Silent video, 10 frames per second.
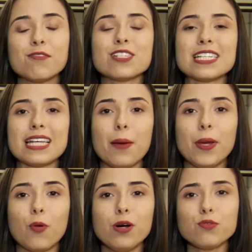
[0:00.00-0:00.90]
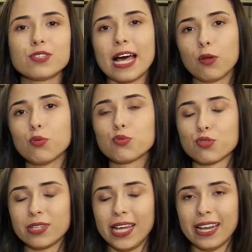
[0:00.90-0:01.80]
Você sabe quantos
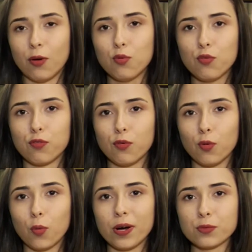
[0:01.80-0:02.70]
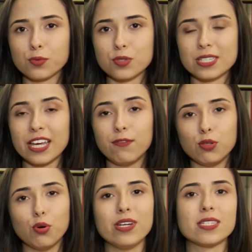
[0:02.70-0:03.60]
alunos tem na UFO? Quantos
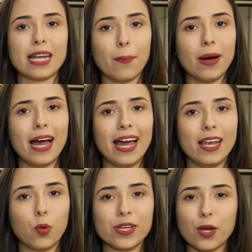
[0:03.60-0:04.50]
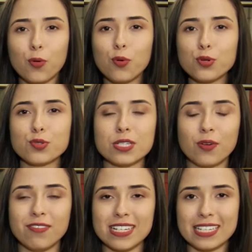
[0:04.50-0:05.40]
servidores trabalham? Que cursos a
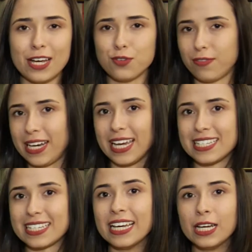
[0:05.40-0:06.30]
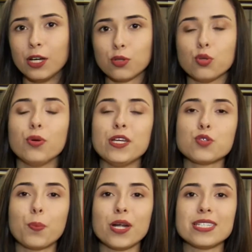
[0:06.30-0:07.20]
universidade oferece? Tudo
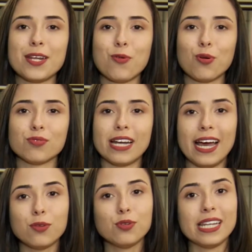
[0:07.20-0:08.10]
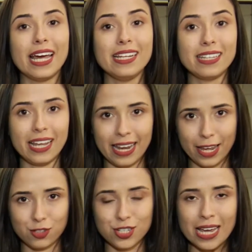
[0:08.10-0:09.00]
isso pode ser encontrado na
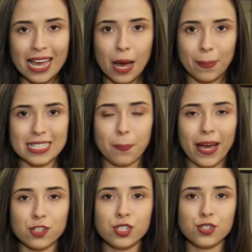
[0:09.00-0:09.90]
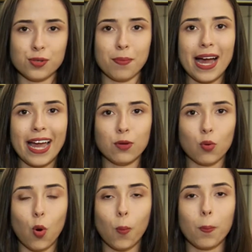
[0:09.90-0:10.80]
internet. Mas a partir de maio,
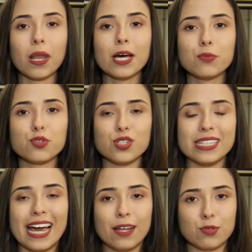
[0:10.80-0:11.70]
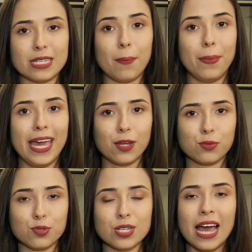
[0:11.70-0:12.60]
com planos de dados
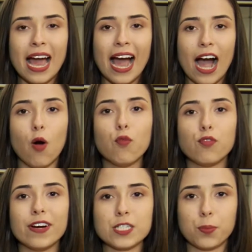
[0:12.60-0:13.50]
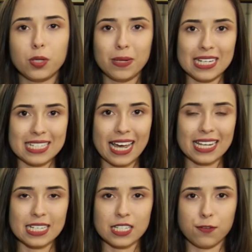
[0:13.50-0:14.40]
abertos, a UFO vai disponibilizar
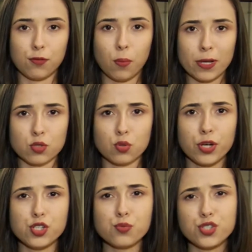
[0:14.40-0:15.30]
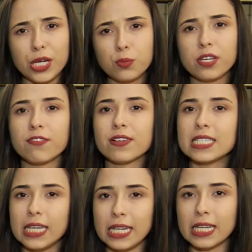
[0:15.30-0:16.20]
essas informações de um jeito que
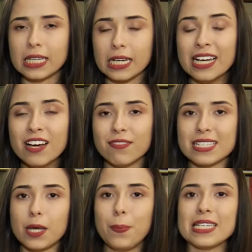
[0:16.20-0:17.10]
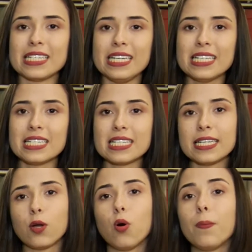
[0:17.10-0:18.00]
facilita fazer pesquisas
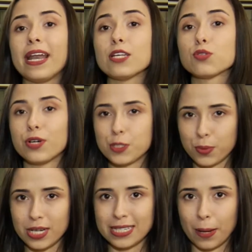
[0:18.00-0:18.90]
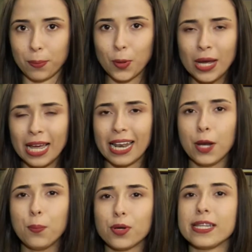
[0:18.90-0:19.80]
e comparações, por exemplo. Lá
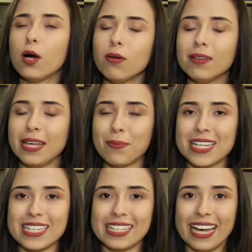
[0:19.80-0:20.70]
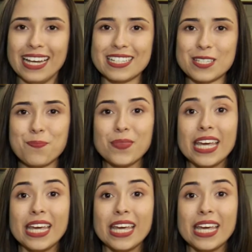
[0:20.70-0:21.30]
no portal tem mais detalhes.